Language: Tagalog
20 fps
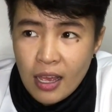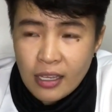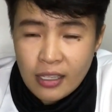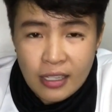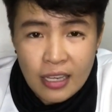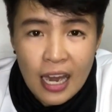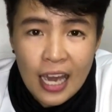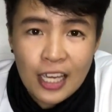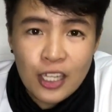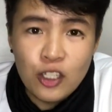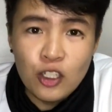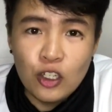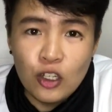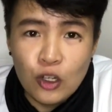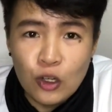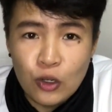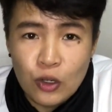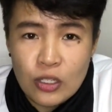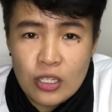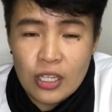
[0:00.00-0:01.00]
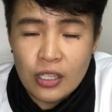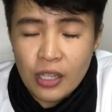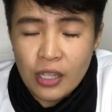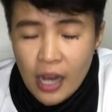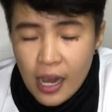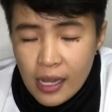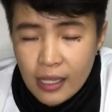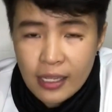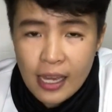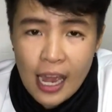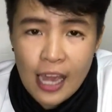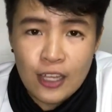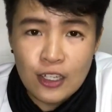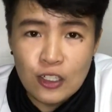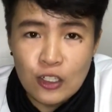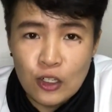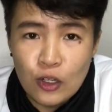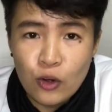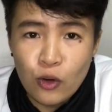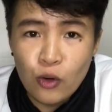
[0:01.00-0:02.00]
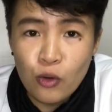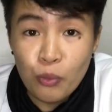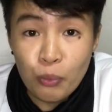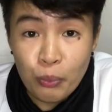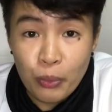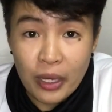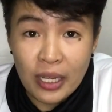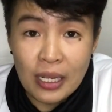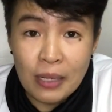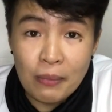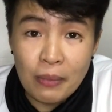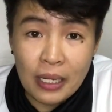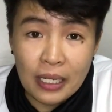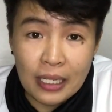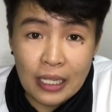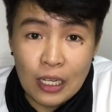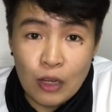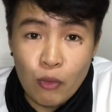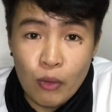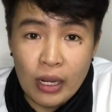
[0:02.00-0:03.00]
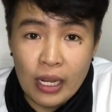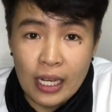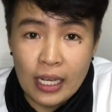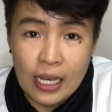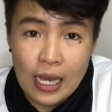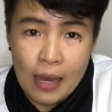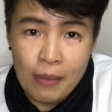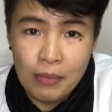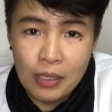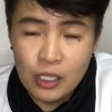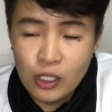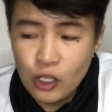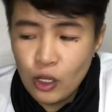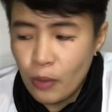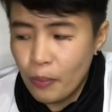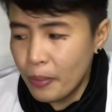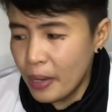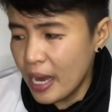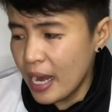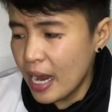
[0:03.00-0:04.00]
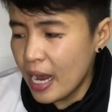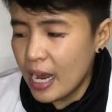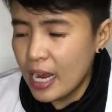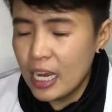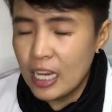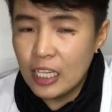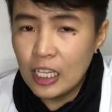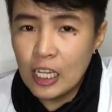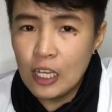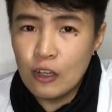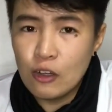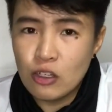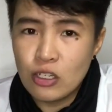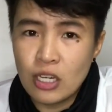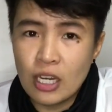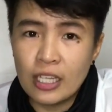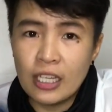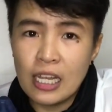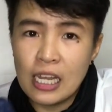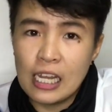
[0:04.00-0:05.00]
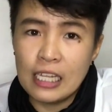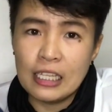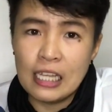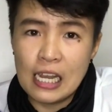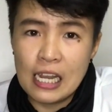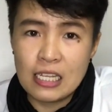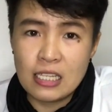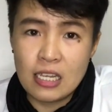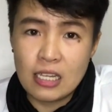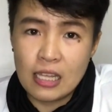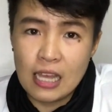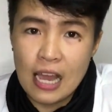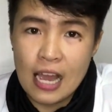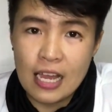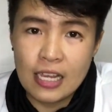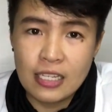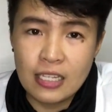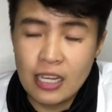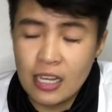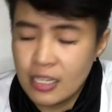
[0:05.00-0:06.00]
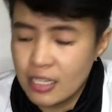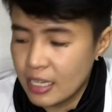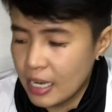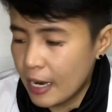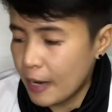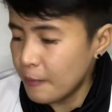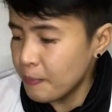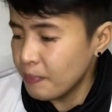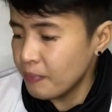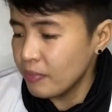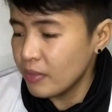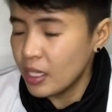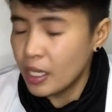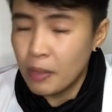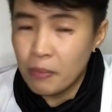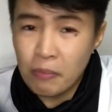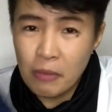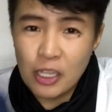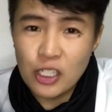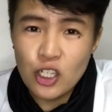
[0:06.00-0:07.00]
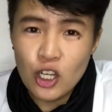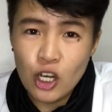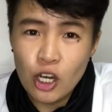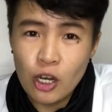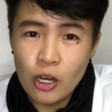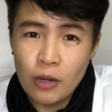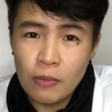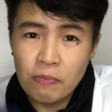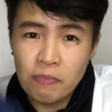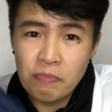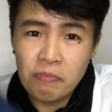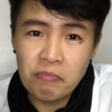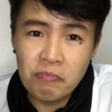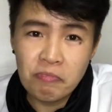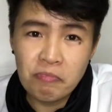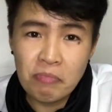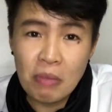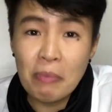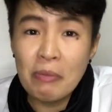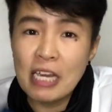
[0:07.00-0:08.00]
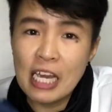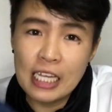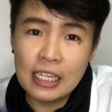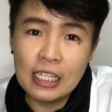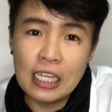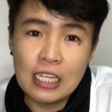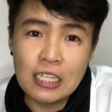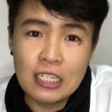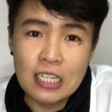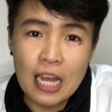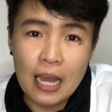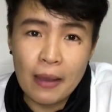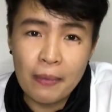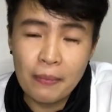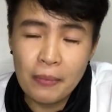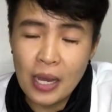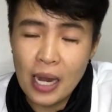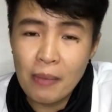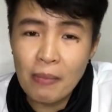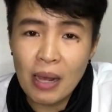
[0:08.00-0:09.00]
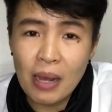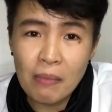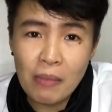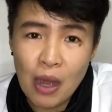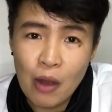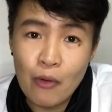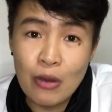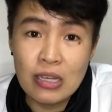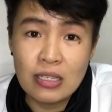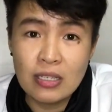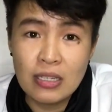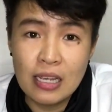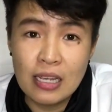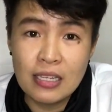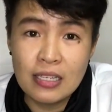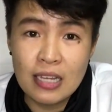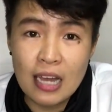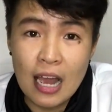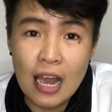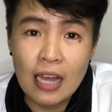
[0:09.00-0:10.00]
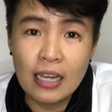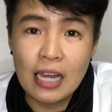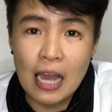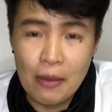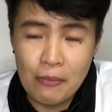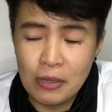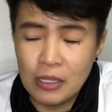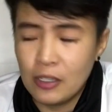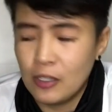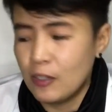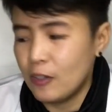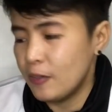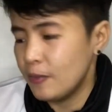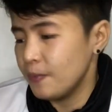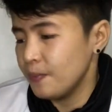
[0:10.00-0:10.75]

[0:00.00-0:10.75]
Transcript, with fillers: guide nyo, sa trail guide nyo, kung pwede makiiwan ng gamit nyo para hindi nyo siya dala-dala sa taas kasi medyo mabigat din siya para makabawas din sa gamit nyo.